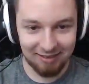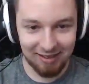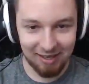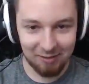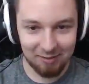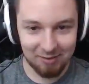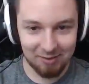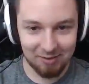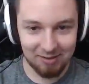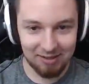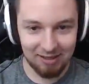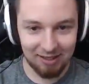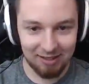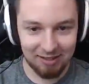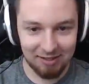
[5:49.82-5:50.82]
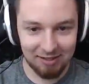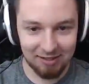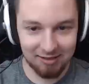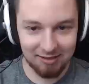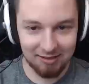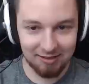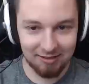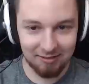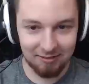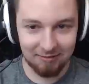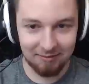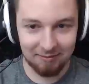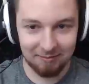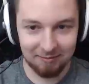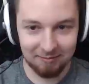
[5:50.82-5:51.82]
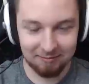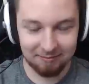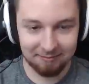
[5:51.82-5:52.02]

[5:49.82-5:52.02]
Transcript: A jak mam stąd zjechać? No zeskocz.